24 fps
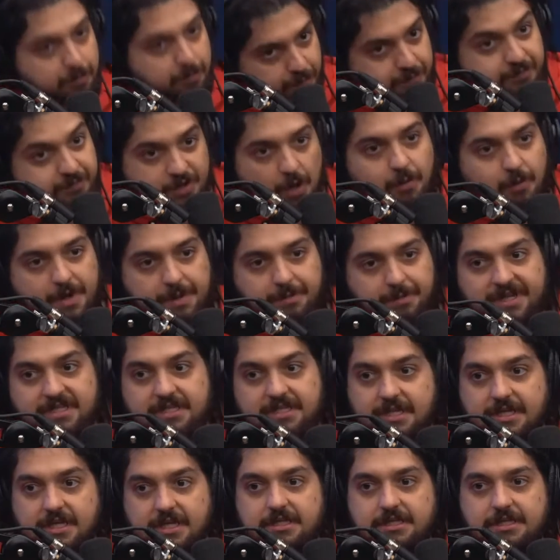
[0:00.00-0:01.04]
Isso. São
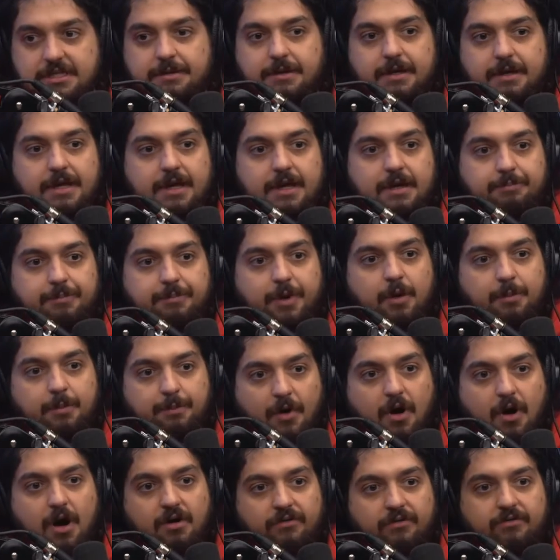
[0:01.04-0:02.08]
representantes. Que legal que você
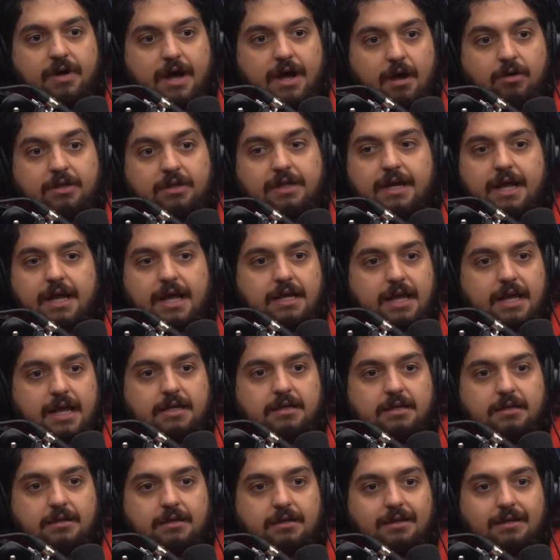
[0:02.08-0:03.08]
falou. Pelo povo. É, é outra, legal. É, é...